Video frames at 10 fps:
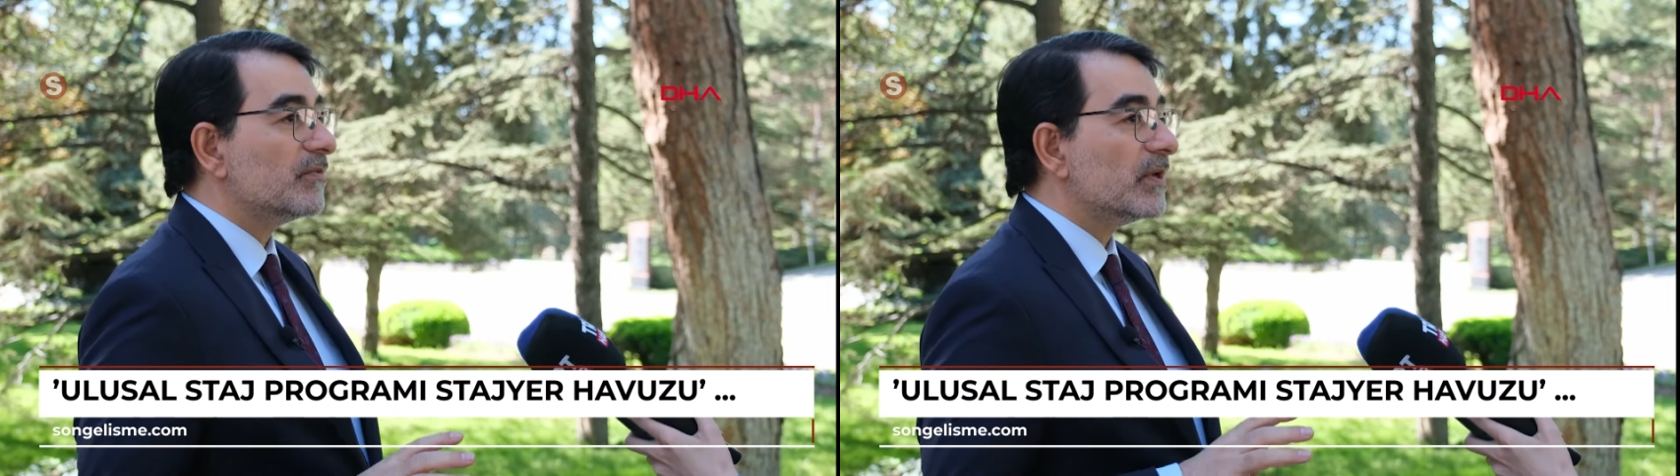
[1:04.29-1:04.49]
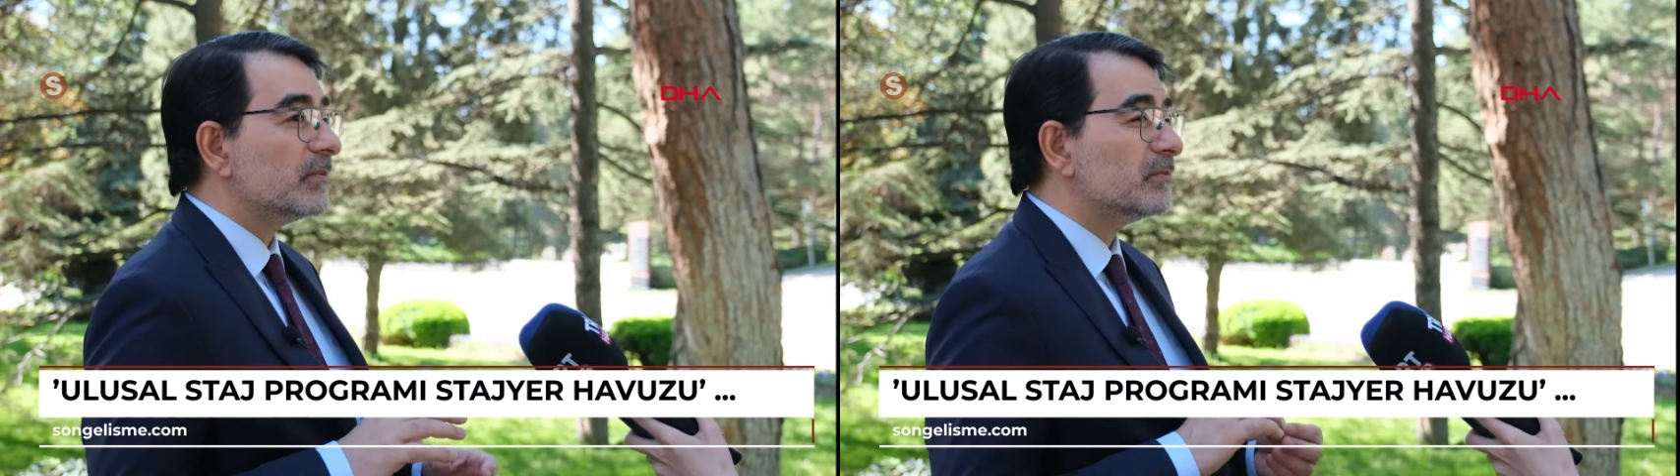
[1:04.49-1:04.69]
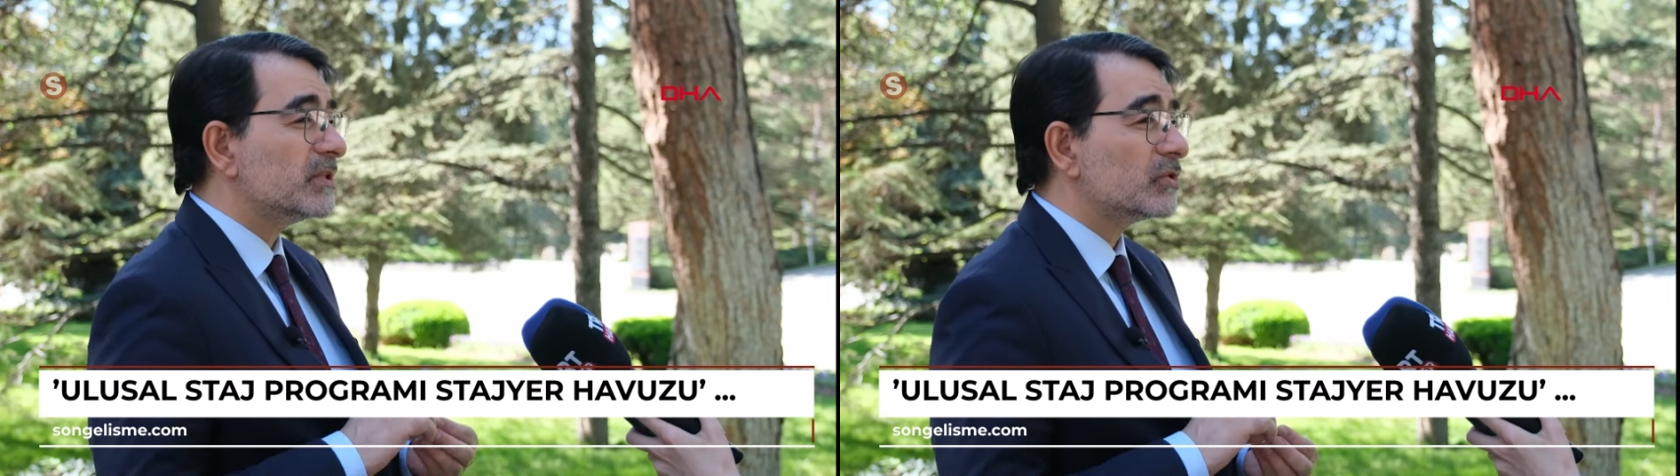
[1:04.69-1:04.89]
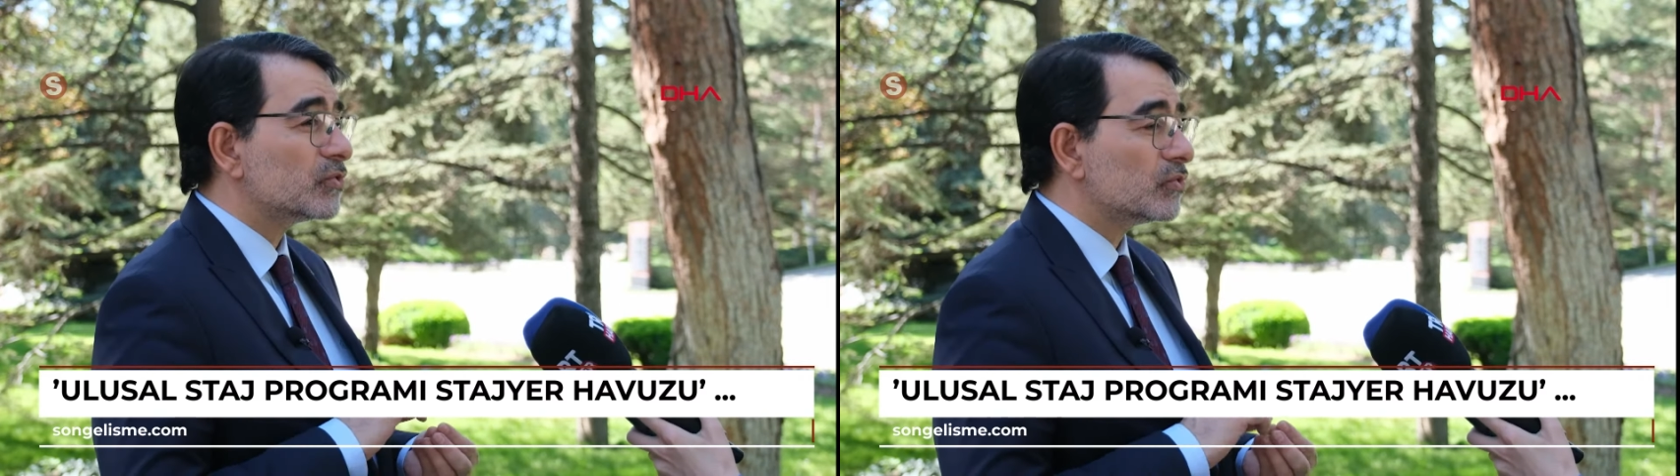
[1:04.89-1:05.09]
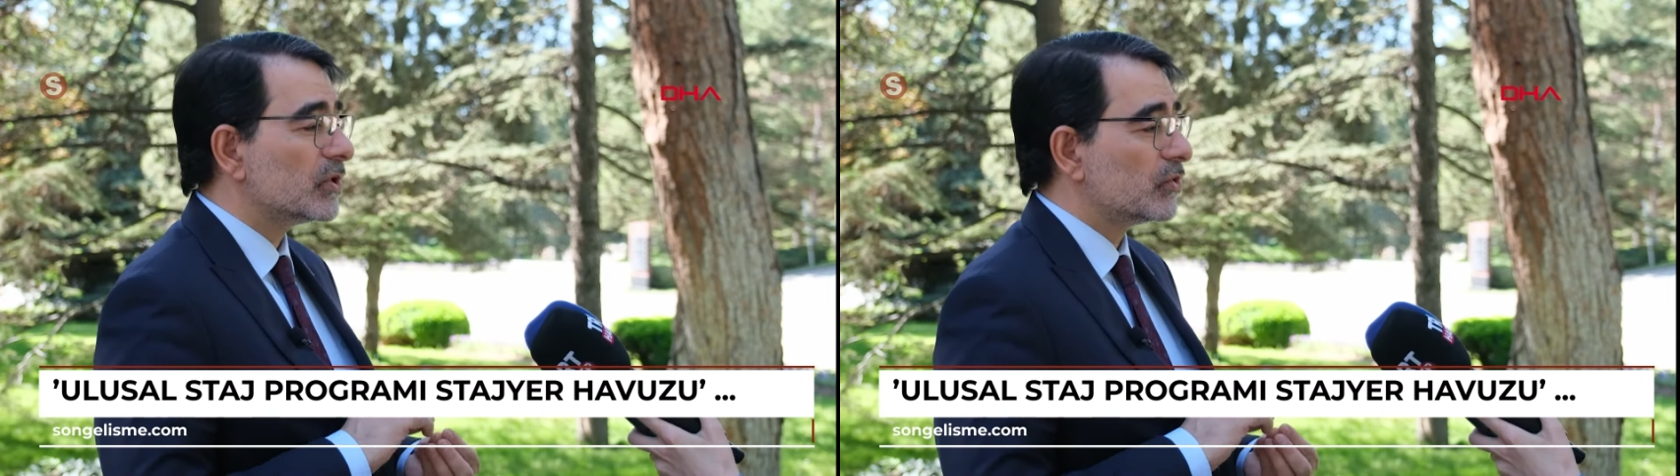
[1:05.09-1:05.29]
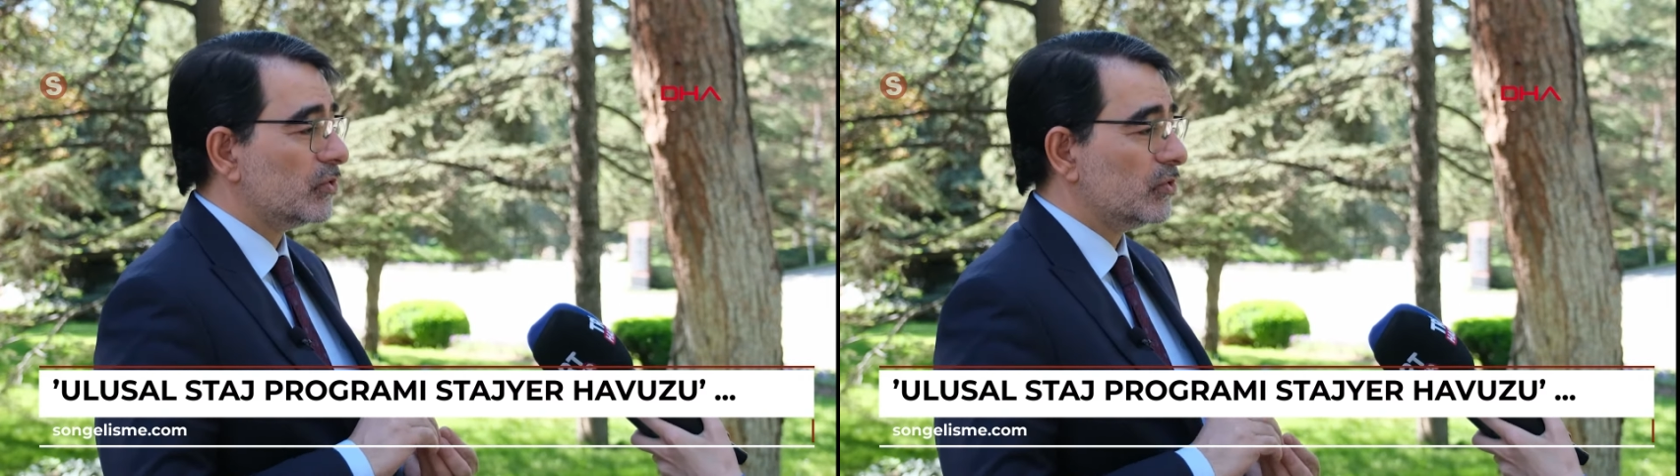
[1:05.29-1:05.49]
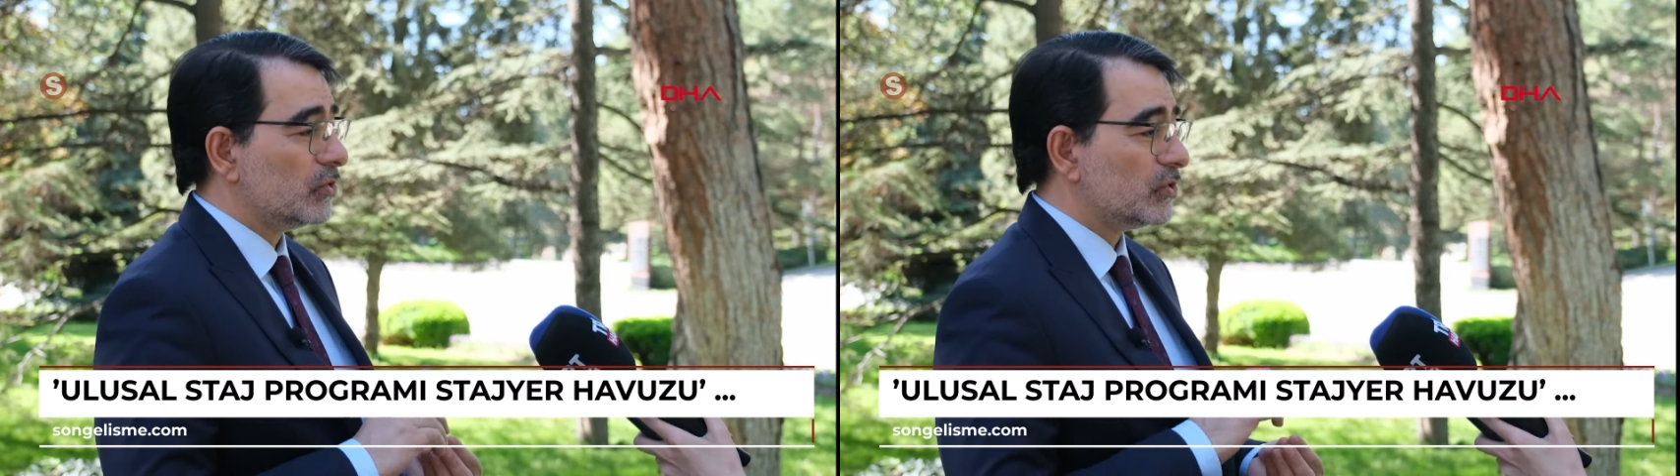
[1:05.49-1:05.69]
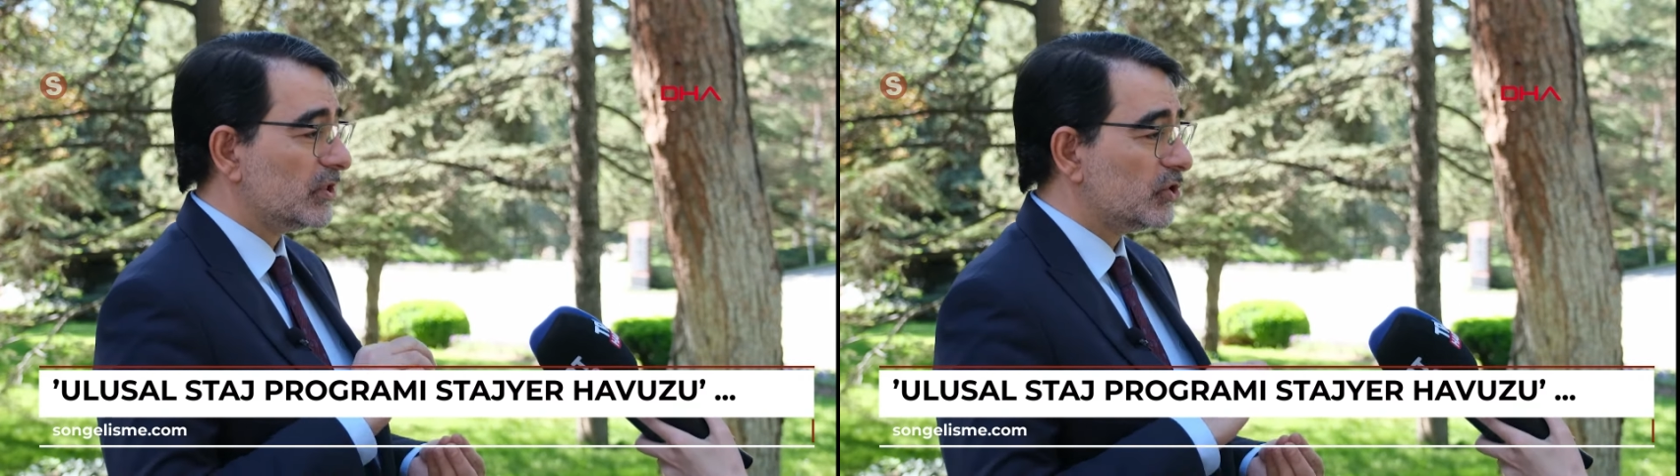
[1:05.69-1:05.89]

Ve biz şunu da görüyoruz,